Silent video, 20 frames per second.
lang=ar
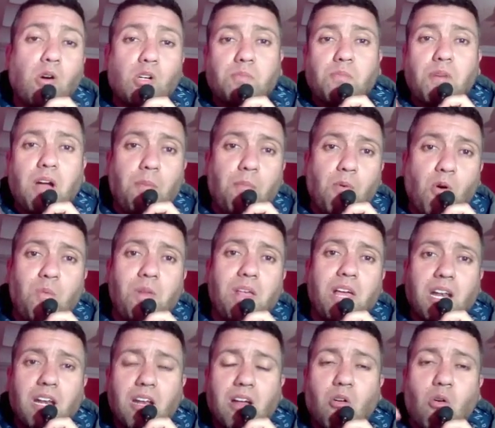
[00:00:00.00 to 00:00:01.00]
ما هوش
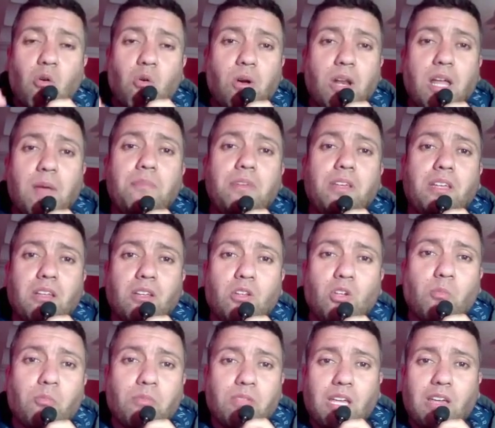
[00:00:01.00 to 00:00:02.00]
محبوب لأنه
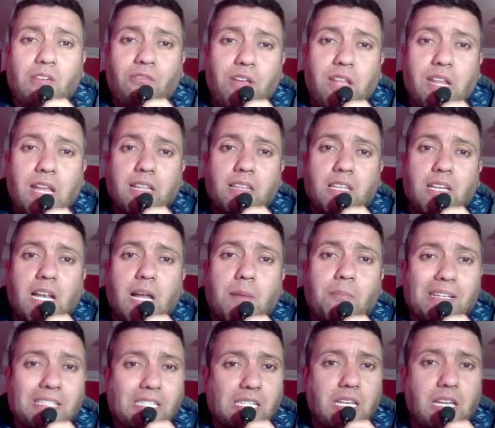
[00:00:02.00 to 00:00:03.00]
لم يمضي في
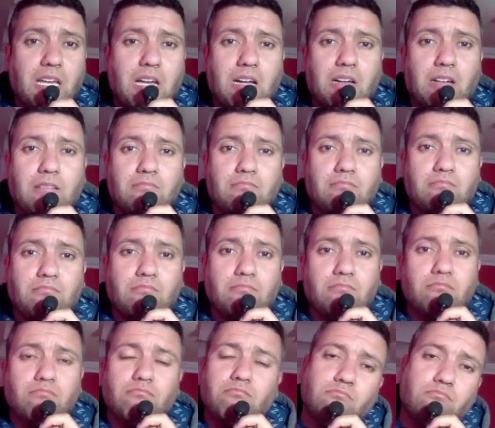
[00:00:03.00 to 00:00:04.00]
نادي لماسيا
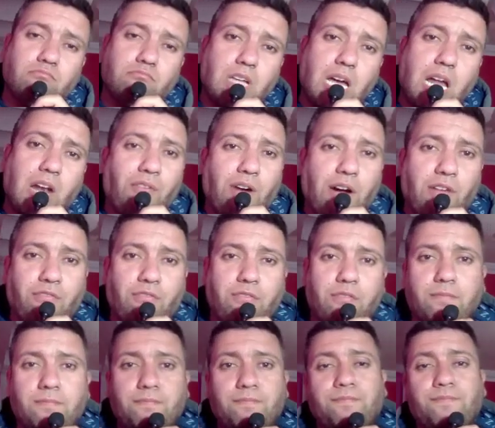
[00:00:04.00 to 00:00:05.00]

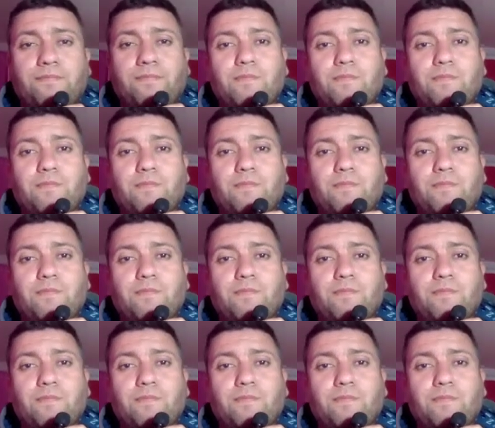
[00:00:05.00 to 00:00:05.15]
الفاف